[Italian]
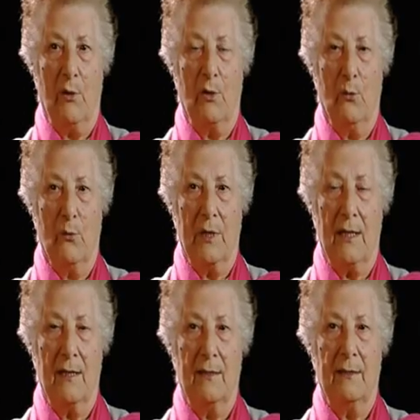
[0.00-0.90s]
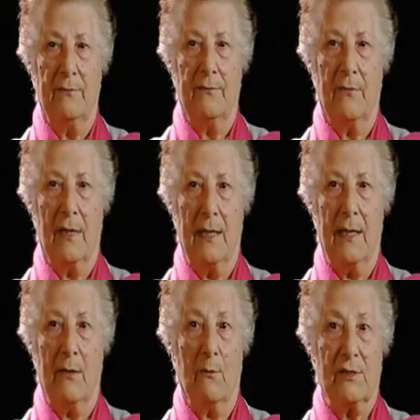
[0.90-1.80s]
e poi lui
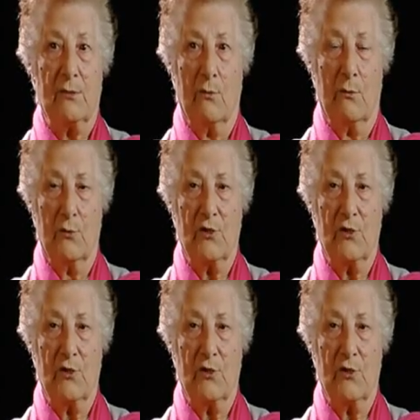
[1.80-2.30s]
e questo